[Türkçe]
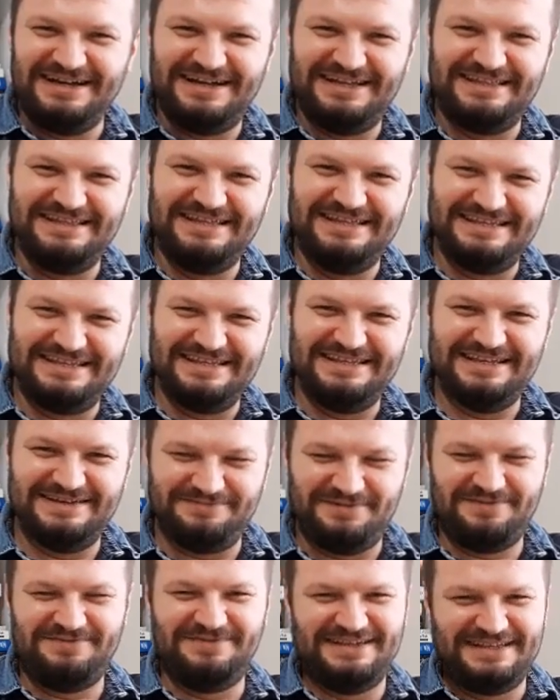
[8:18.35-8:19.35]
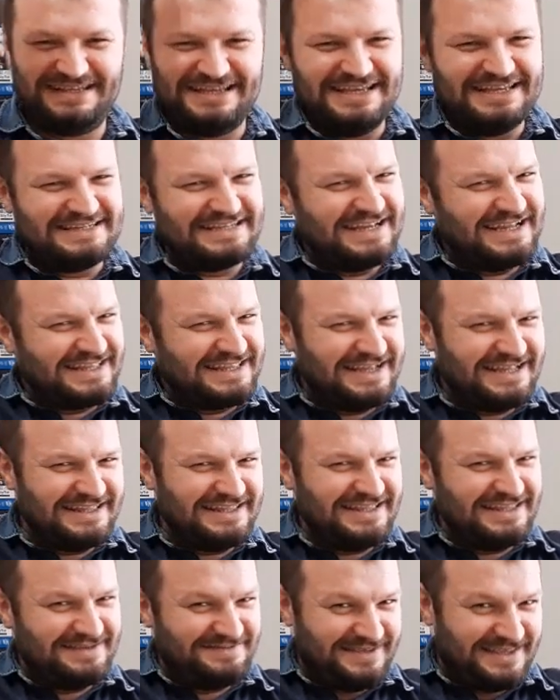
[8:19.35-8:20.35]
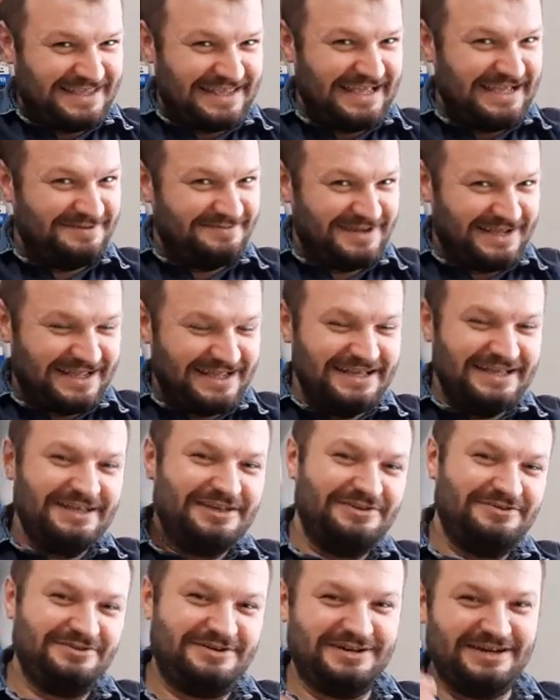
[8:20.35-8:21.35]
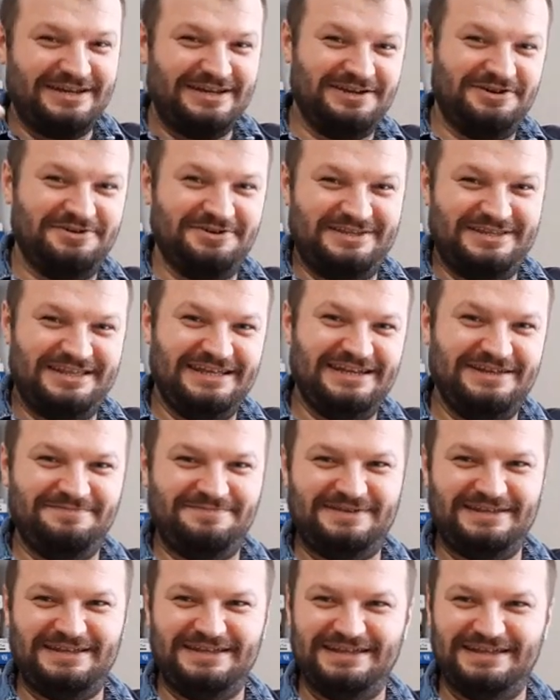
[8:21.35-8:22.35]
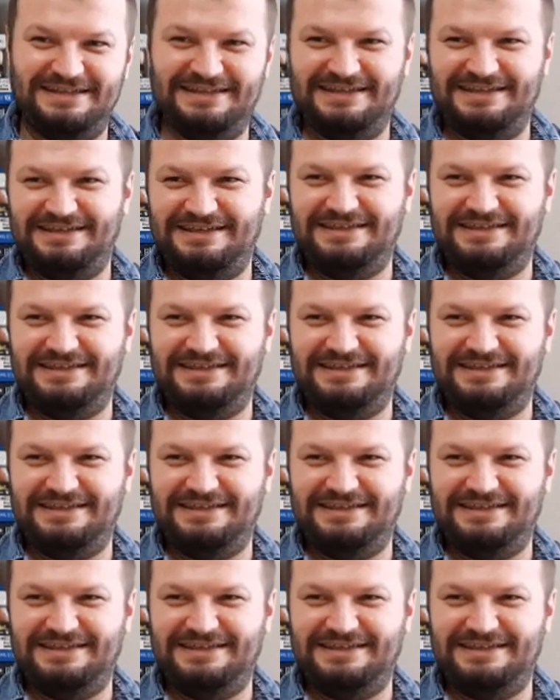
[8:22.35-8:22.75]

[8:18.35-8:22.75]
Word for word: Annesi babası aşağıda. Anne dedim ki gel bak Yukarıyı göstereyim sana hani